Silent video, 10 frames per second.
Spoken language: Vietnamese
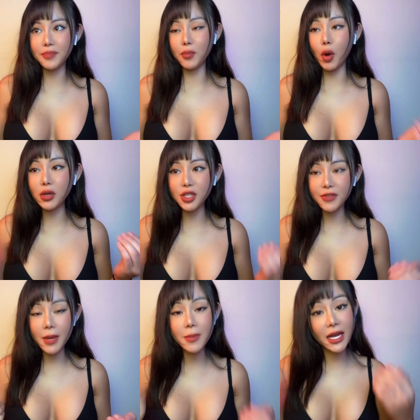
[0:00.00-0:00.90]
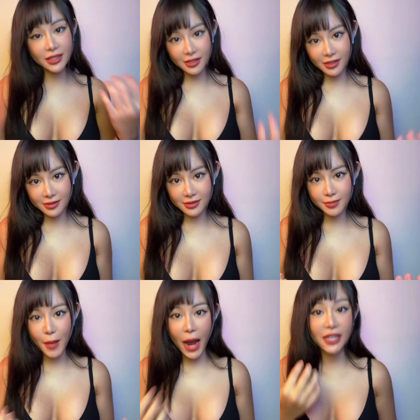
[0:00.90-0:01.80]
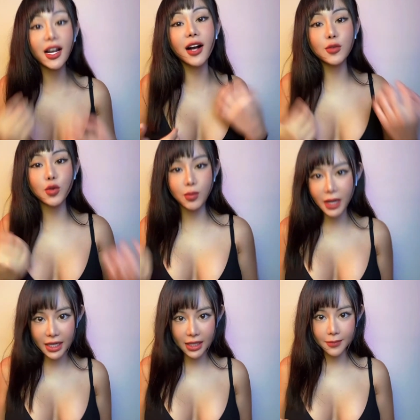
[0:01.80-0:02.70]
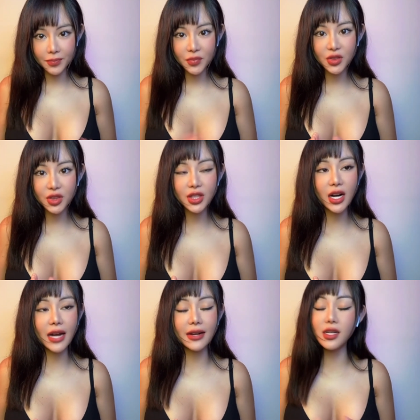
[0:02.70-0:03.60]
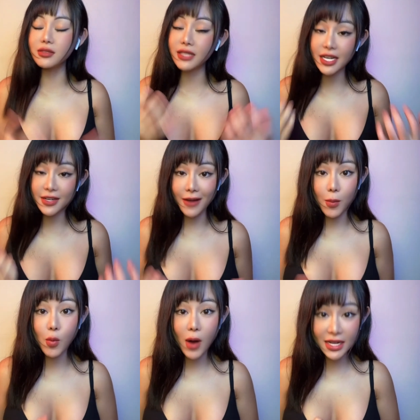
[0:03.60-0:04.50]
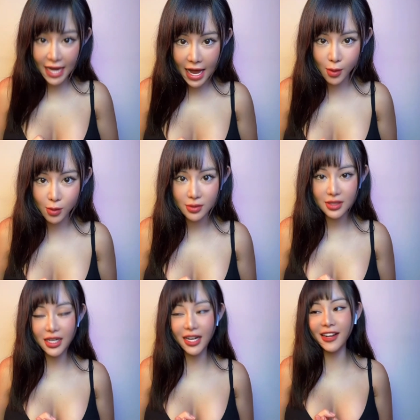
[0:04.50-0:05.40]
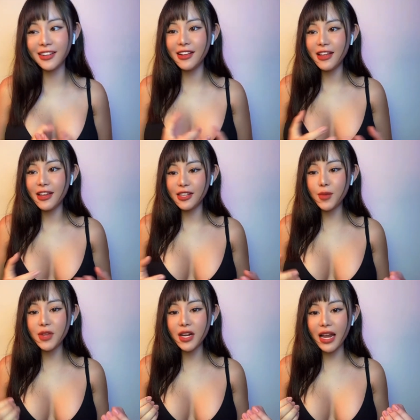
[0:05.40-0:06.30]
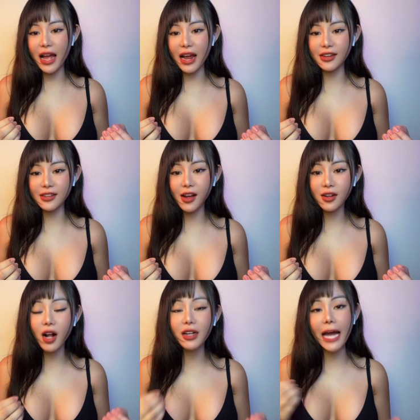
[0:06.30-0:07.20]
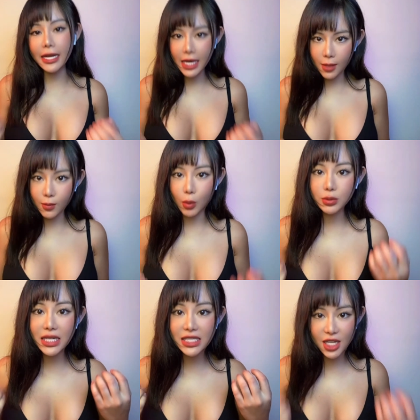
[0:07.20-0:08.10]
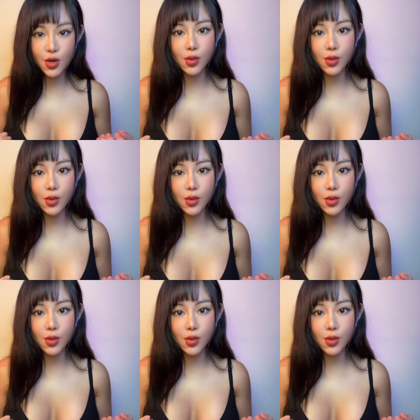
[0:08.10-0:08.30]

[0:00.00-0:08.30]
mọi người phải biết được bản thân của mình tức là đừng kỳ vọng quá cao à, giống như là nó có cải thiện một tí xíu